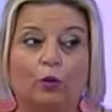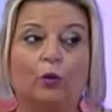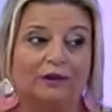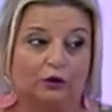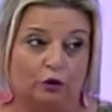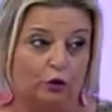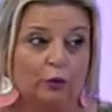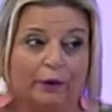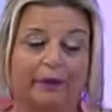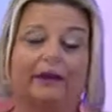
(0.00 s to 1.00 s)
cuanto
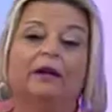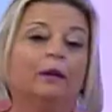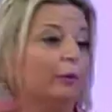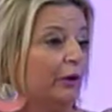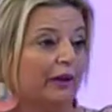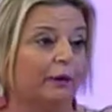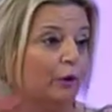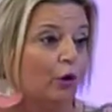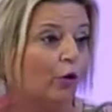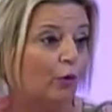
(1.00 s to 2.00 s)
llueve por
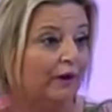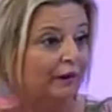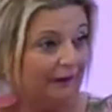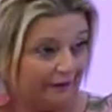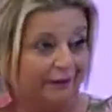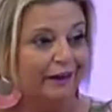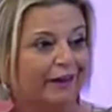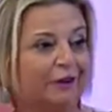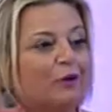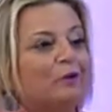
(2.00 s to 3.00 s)
ejemplo, como ayer que
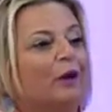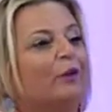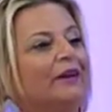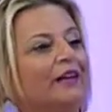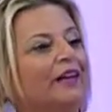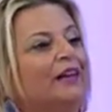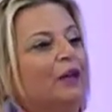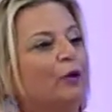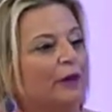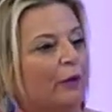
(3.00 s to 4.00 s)
cayó una buena,
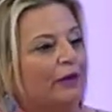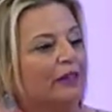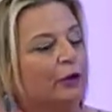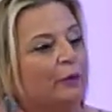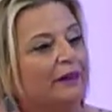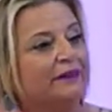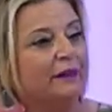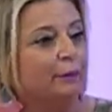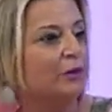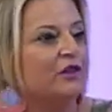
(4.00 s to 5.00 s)
una buena
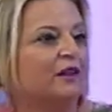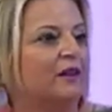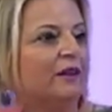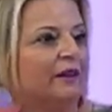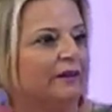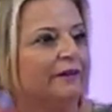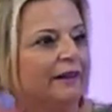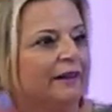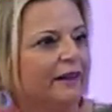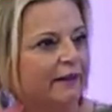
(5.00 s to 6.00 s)
tormenta, pues eh, eh,
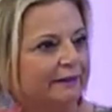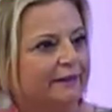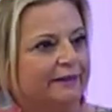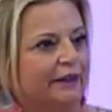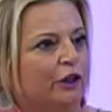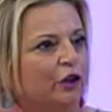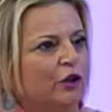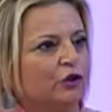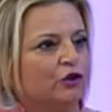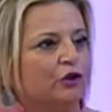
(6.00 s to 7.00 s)
tiene
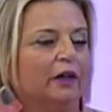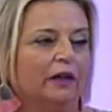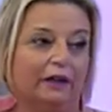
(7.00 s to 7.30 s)
deterioros, ¿no? Y